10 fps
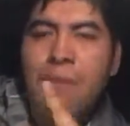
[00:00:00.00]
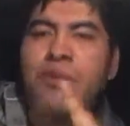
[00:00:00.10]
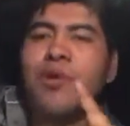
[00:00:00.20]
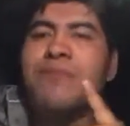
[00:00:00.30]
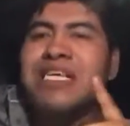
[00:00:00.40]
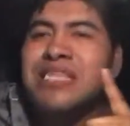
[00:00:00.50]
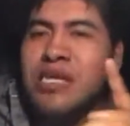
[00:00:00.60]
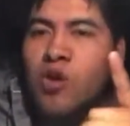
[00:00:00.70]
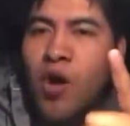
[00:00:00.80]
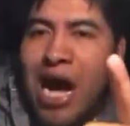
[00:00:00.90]
Por más
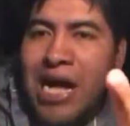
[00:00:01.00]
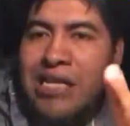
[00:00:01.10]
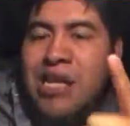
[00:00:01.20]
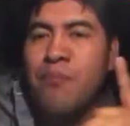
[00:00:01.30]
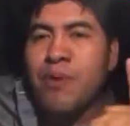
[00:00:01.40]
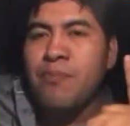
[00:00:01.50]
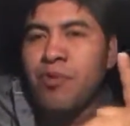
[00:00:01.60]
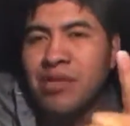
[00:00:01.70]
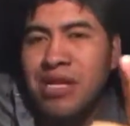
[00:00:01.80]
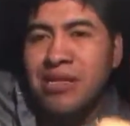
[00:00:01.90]
arrogante y
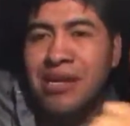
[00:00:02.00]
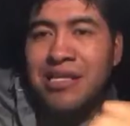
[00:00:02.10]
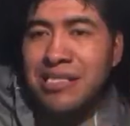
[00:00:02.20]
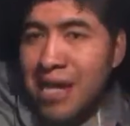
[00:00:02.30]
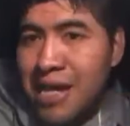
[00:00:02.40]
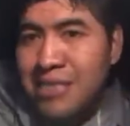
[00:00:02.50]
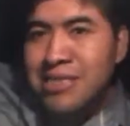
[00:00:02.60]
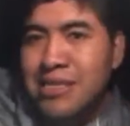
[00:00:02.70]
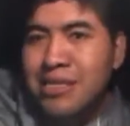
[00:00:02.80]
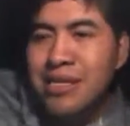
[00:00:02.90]
prepotente que
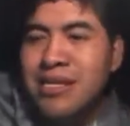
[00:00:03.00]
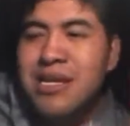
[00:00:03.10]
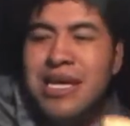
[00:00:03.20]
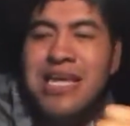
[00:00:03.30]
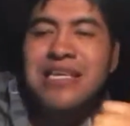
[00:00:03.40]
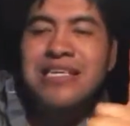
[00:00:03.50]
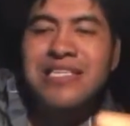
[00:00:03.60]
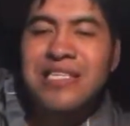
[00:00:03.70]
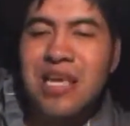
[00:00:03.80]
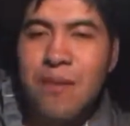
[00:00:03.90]
seas,
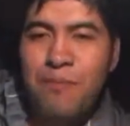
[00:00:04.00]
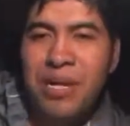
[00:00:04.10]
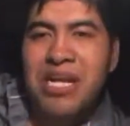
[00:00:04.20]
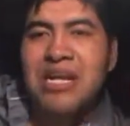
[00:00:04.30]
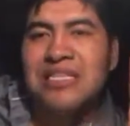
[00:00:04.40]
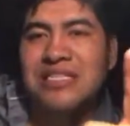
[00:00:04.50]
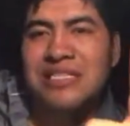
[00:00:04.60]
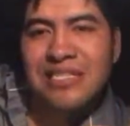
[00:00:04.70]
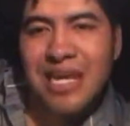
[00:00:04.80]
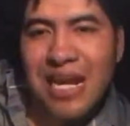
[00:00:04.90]
siempre
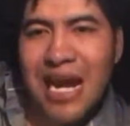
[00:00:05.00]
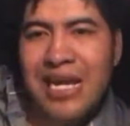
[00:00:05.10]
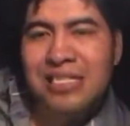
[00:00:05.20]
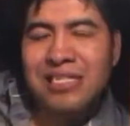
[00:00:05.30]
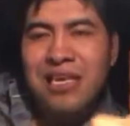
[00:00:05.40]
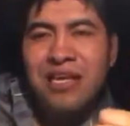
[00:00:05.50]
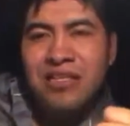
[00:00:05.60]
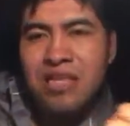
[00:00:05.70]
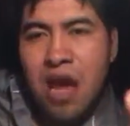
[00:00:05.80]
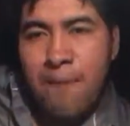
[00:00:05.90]
necesitarás
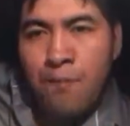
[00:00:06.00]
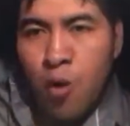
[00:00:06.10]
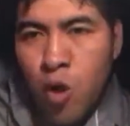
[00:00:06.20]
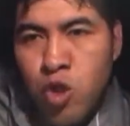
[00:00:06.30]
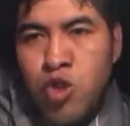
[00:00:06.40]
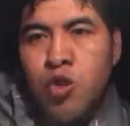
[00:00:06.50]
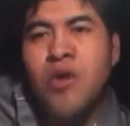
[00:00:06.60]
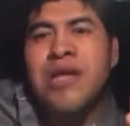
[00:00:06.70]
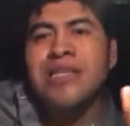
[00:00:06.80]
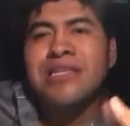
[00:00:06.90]
de apoyo,
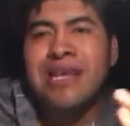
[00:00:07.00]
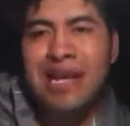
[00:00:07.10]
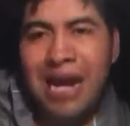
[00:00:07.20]
de